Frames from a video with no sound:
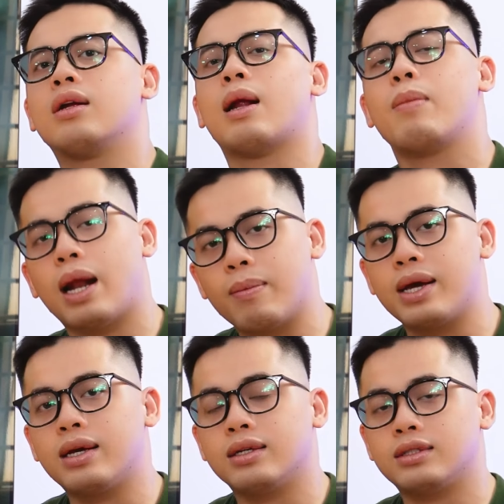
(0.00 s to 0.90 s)
55
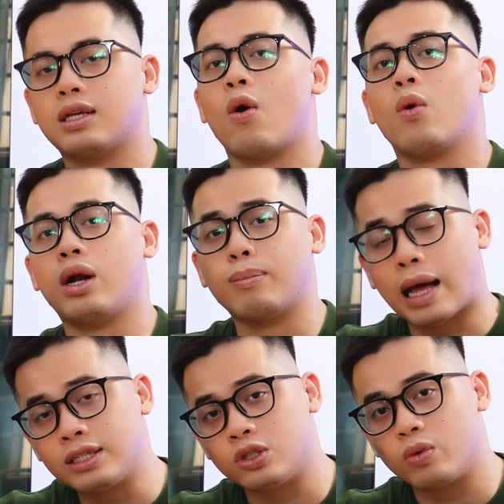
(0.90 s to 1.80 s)
bình sau 5
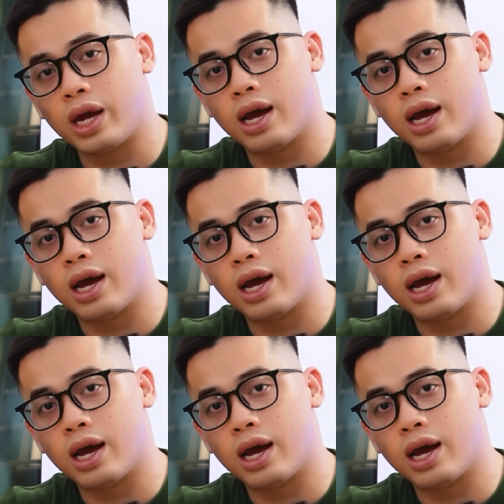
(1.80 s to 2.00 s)
tháng sử dụng